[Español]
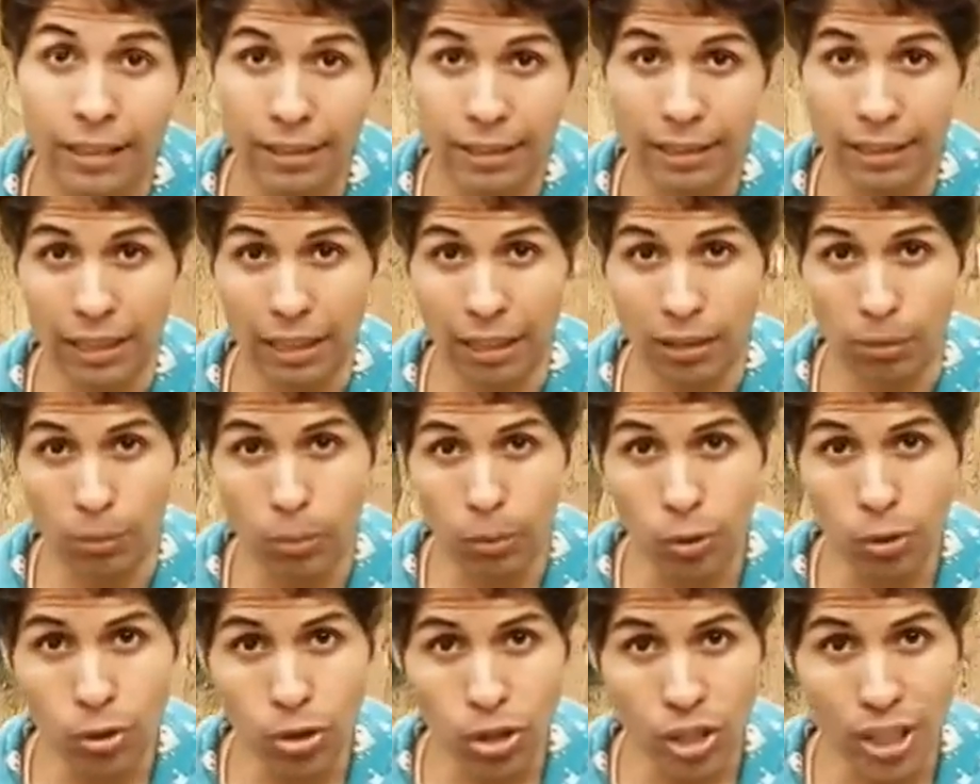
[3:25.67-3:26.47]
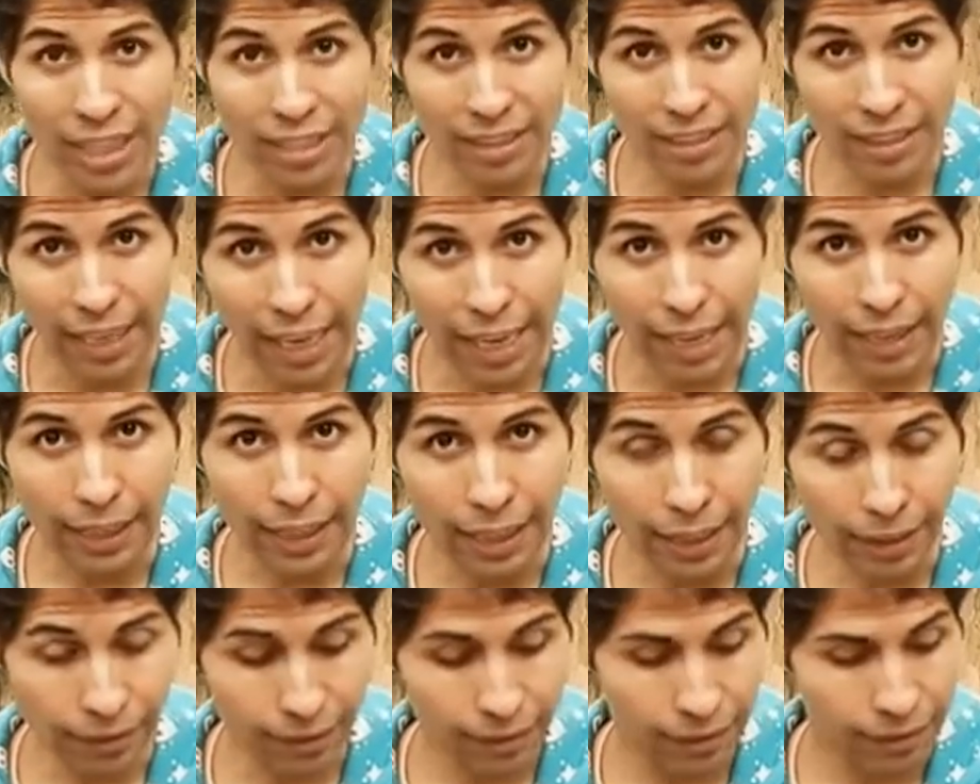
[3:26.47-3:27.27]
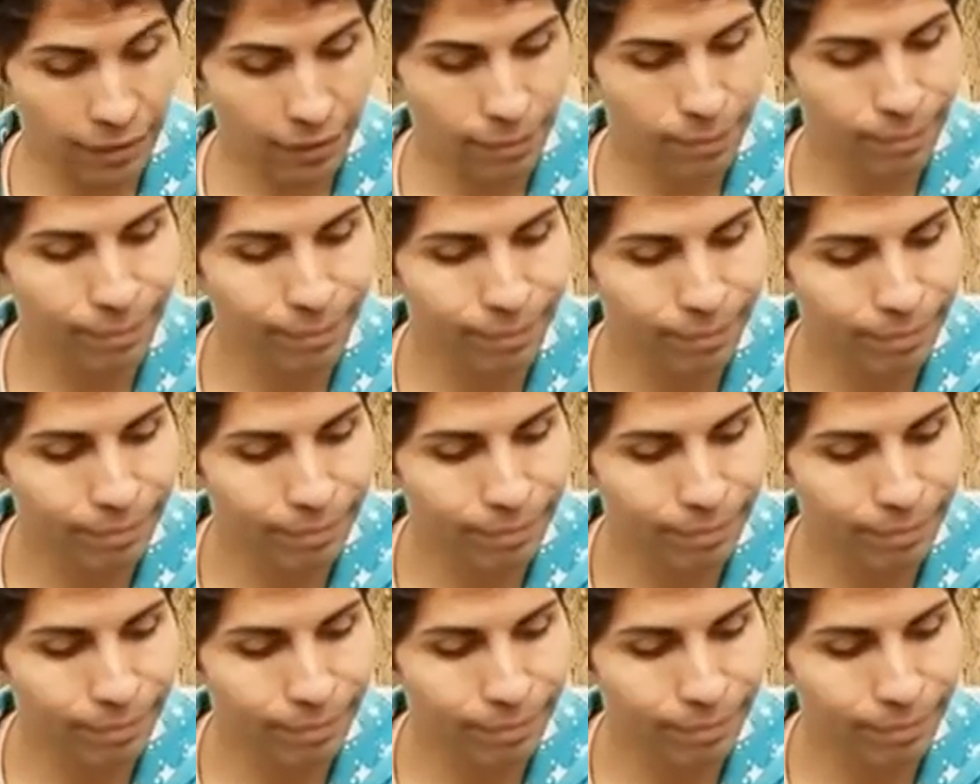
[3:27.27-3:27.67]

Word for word: Sin muchas ganas,